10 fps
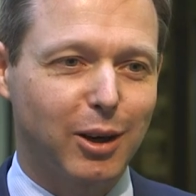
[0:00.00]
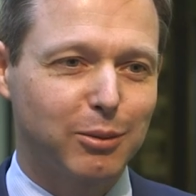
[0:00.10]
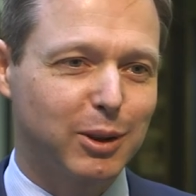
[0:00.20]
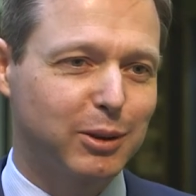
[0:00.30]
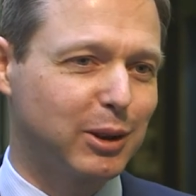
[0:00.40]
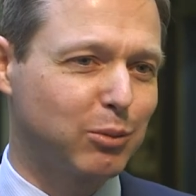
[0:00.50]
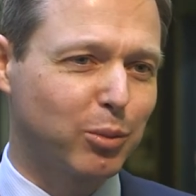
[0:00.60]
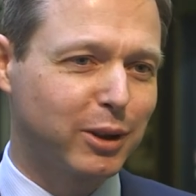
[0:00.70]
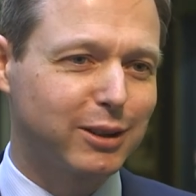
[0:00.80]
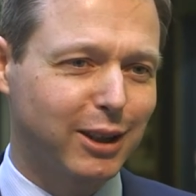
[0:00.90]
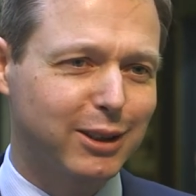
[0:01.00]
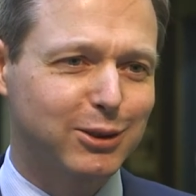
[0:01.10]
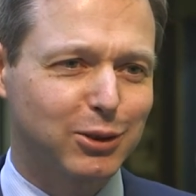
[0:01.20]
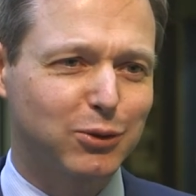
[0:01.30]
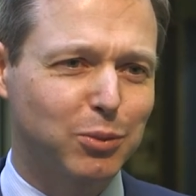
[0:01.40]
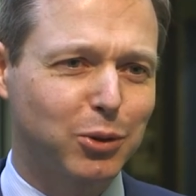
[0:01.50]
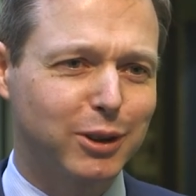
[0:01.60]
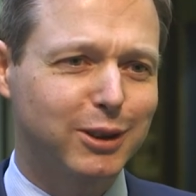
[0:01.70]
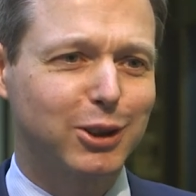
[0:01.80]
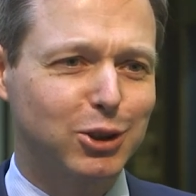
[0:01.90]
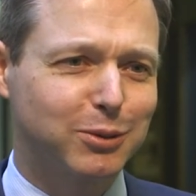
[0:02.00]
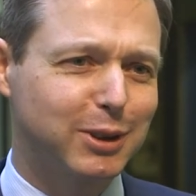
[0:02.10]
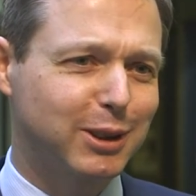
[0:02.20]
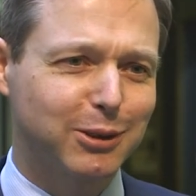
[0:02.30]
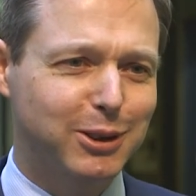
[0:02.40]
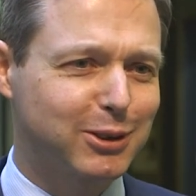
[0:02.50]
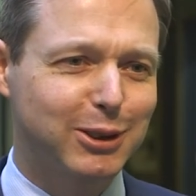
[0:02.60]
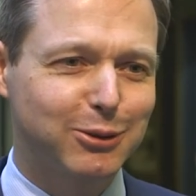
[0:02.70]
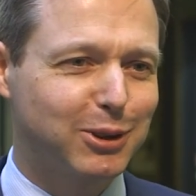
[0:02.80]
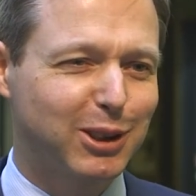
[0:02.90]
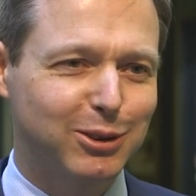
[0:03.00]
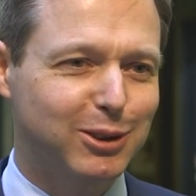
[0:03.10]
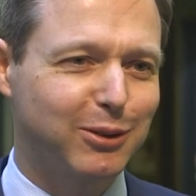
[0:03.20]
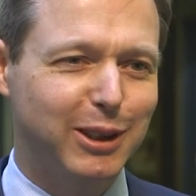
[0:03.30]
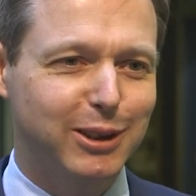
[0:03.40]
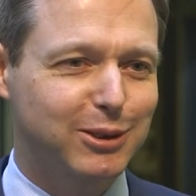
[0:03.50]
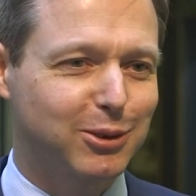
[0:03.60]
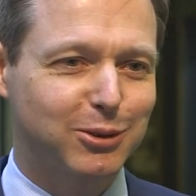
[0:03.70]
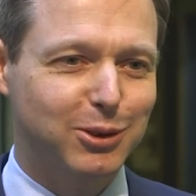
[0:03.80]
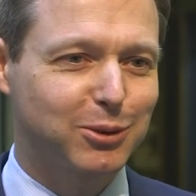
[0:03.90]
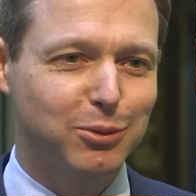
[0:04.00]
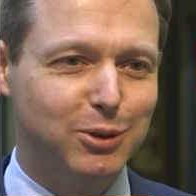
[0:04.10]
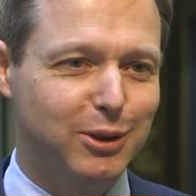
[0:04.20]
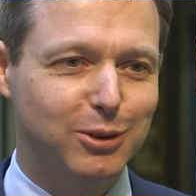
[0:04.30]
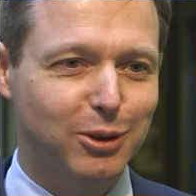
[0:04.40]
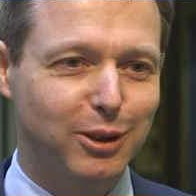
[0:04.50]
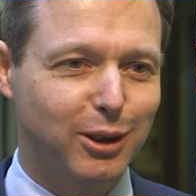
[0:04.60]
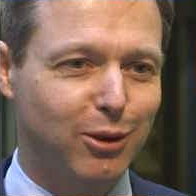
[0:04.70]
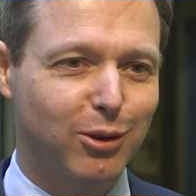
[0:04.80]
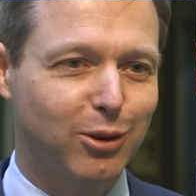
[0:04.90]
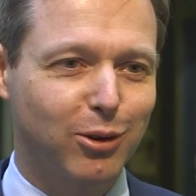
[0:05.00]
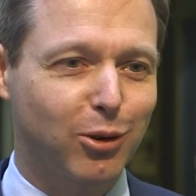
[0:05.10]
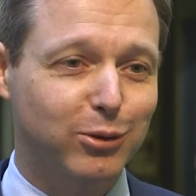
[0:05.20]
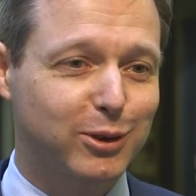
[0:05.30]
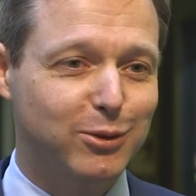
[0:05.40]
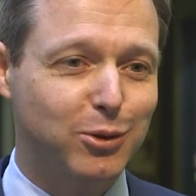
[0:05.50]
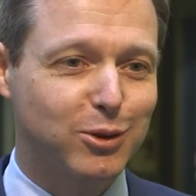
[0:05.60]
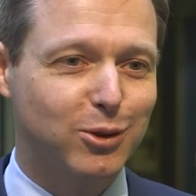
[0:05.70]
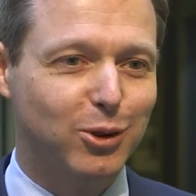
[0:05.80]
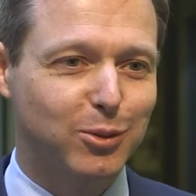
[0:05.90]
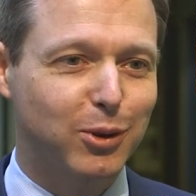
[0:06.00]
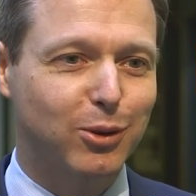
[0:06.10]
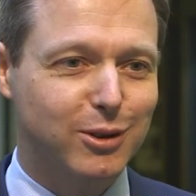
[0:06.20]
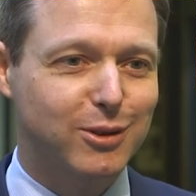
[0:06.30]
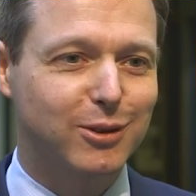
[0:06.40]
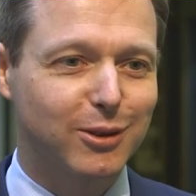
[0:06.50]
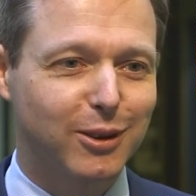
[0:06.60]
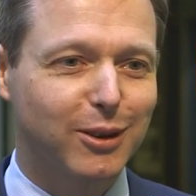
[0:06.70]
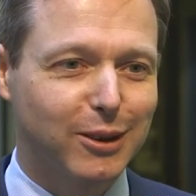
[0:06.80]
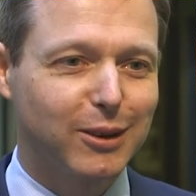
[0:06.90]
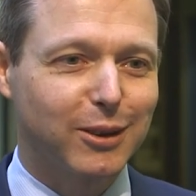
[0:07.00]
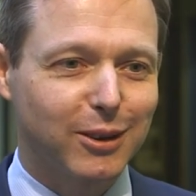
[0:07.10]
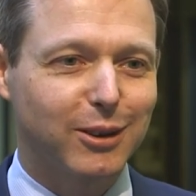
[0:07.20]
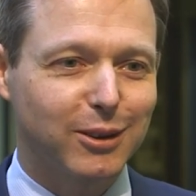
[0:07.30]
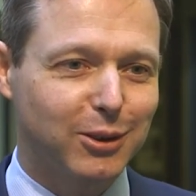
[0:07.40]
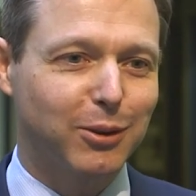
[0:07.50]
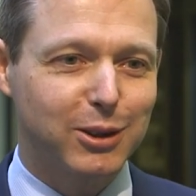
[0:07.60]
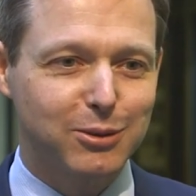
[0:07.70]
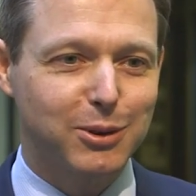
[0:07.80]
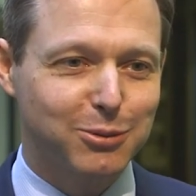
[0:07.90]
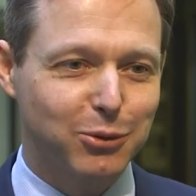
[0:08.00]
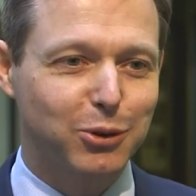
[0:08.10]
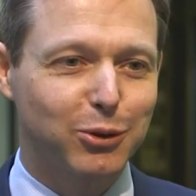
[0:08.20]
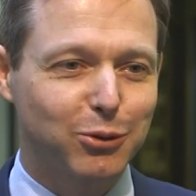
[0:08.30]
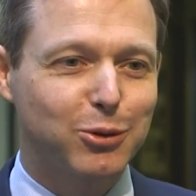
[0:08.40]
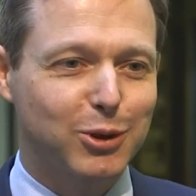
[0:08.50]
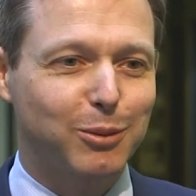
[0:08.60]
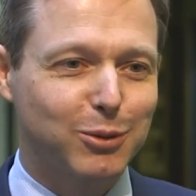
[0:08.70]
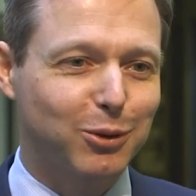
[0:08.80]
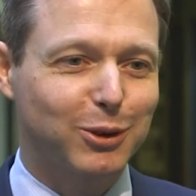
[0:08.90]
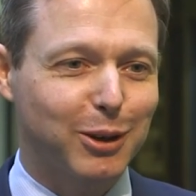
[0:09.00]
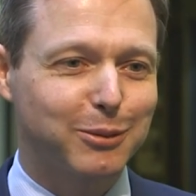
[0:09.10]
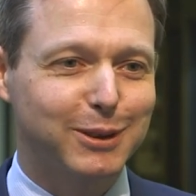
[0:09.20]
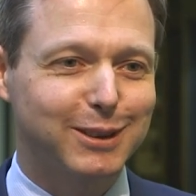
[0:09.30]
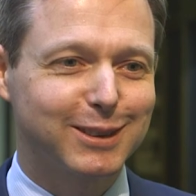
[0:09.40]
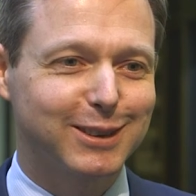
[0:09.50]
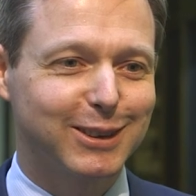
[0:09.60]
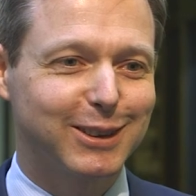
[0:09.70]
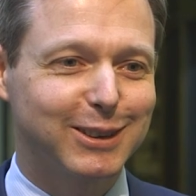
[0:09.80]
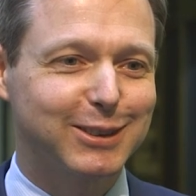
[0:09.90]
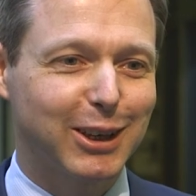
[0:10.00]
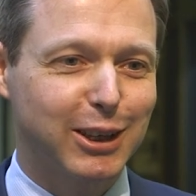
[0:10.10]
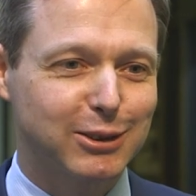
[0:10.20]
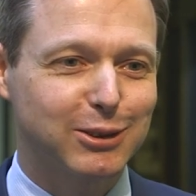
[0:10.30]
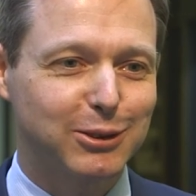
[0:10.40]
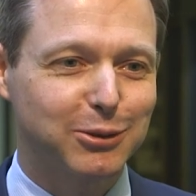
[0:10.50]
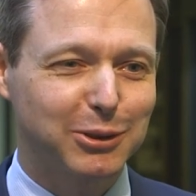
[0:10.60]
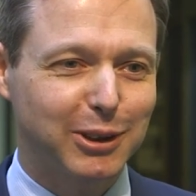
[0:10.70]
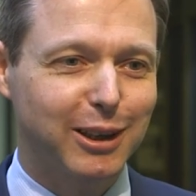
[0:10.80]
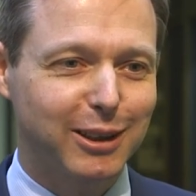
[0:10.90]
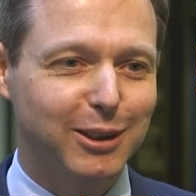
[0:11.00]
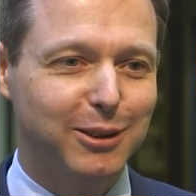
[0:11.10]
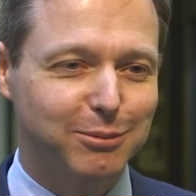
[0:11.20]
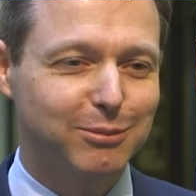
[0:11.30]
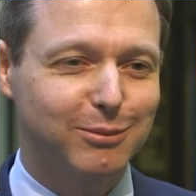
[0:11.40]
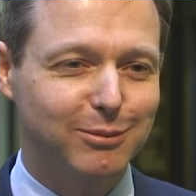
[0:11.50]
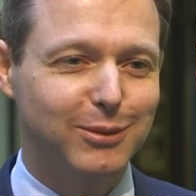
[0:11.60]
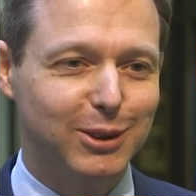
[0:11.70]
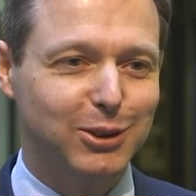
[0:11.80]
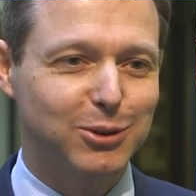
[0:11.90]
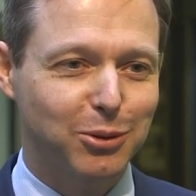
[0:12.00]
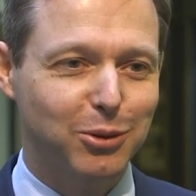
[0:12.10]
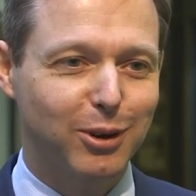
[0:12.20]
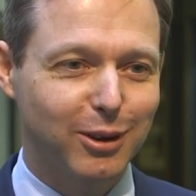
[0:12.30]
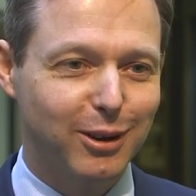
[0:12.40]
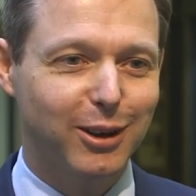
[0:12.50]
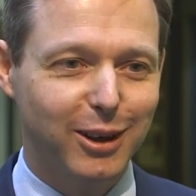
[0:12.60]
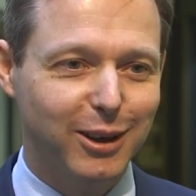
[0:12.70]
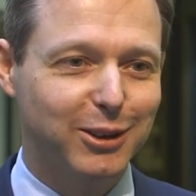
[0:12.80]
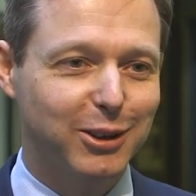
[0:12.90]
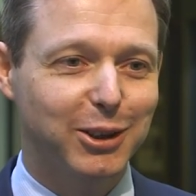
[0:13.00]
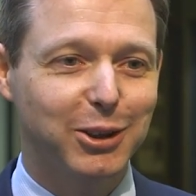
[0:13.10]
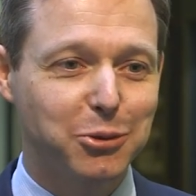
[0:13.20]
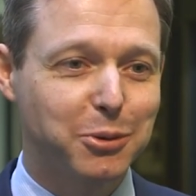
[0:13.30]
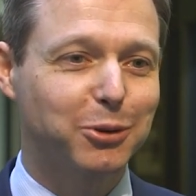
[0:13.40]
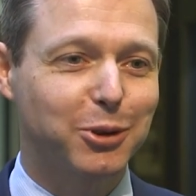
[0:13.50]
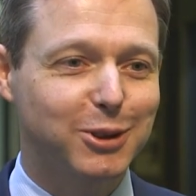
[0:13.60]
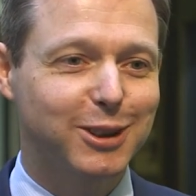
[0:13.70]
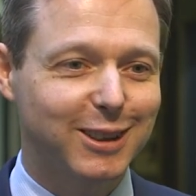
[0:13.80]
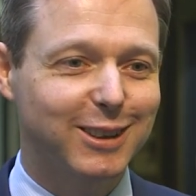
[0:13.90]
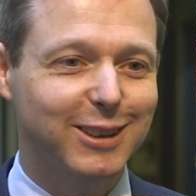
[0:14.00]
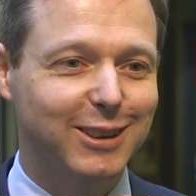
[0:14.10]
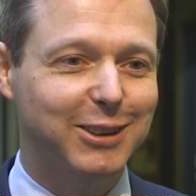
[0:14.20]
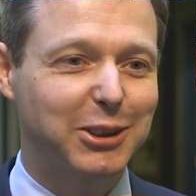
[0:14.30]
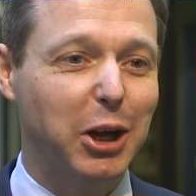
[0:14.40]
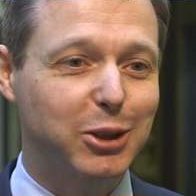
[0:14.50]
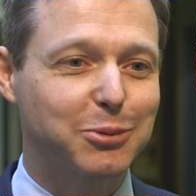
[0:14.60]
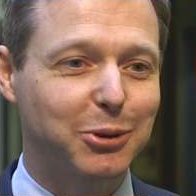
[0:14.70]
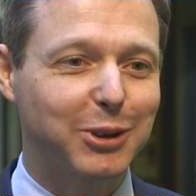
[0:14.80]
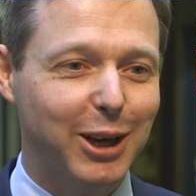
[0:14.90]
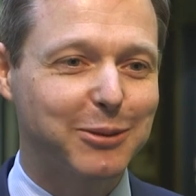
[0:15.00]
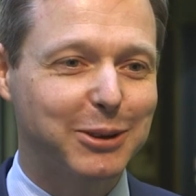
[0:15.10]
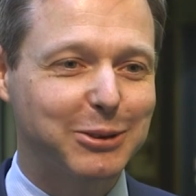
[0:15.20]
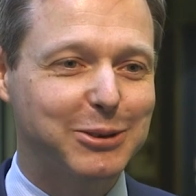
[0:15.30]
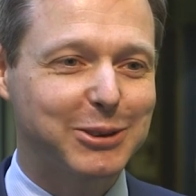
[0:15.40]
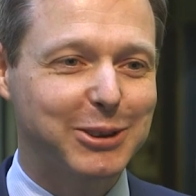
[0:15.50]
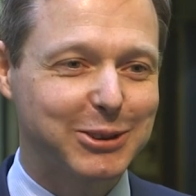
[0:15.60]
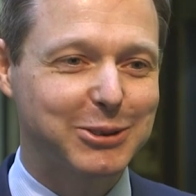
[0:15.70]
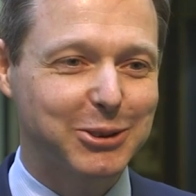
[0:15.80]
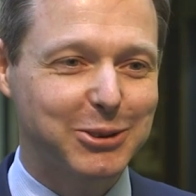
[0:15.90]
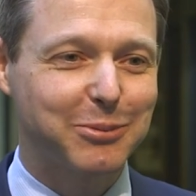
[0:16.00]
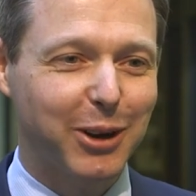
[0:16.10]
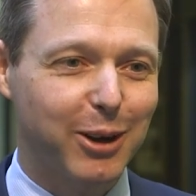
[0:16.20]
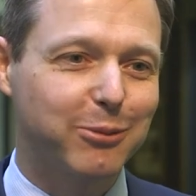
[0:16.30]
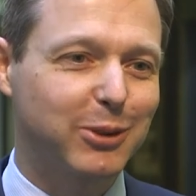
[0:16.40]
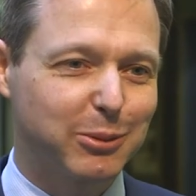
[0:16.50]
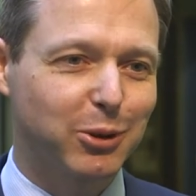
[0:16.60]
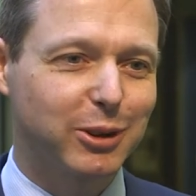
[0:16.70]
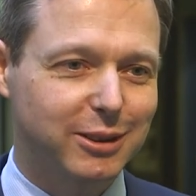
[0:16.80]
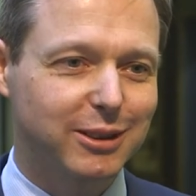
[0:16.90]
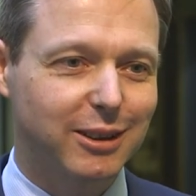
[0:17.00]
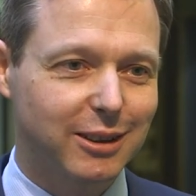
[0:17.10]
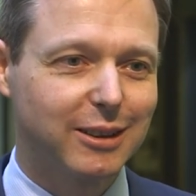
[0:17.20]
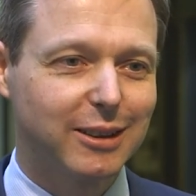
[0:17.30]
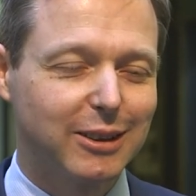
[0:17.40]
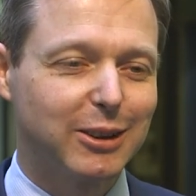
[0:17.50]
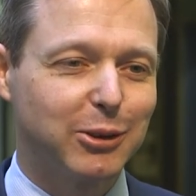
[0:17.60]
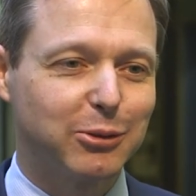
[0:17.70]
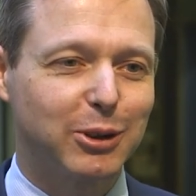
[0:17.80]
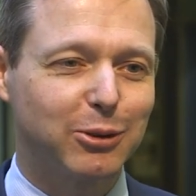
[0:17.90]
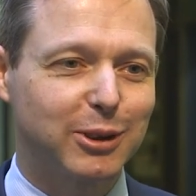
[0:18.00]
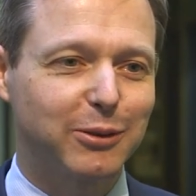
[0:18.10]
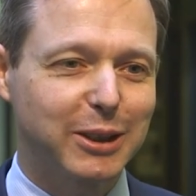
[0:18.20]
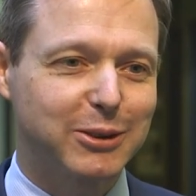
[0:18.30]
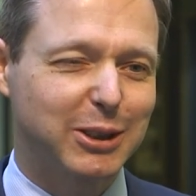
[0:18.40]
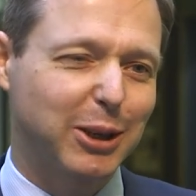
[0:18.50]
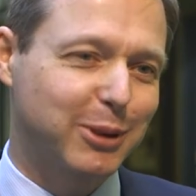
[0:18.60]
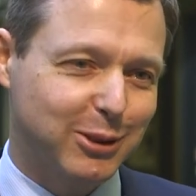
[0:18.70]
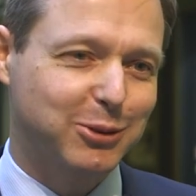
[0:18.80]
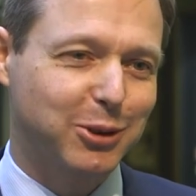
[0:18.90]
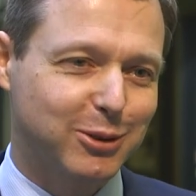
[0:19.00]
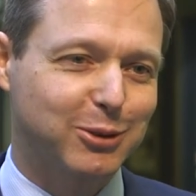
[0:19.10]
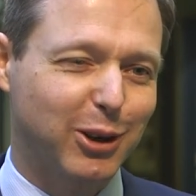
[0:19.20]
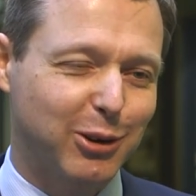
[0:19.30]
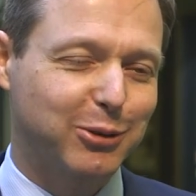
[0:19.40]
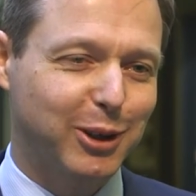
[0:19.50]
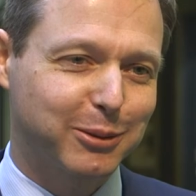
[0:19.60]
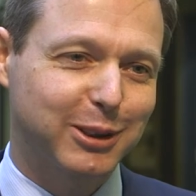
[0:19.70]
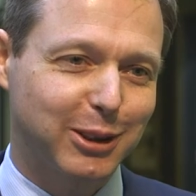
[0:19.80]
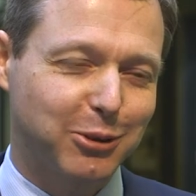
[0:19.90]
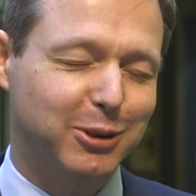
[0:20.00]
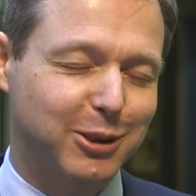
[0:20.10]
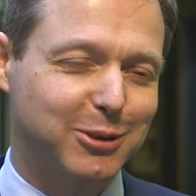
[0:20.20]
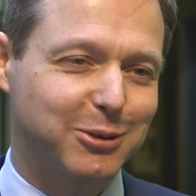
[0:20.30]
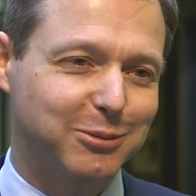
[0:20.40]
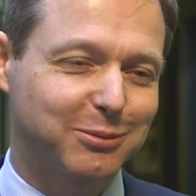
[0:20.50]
Aber in der Mobilität ist es für Politiker schwierig. Wir sind viel unterwegs und ich muss natürlich auch oft das Flugzeug benutzen. Ich weiß, was wir für einen Fußabdruck damit hinterlassen. Von daher wird das wohl eine eher überdurchschnittliche Inanspruchnahme unserer Ressourcen bleiben, wenn Politiker viel unterwegs sind. Aber das gehört zu der Aufgabe dann auch dazu.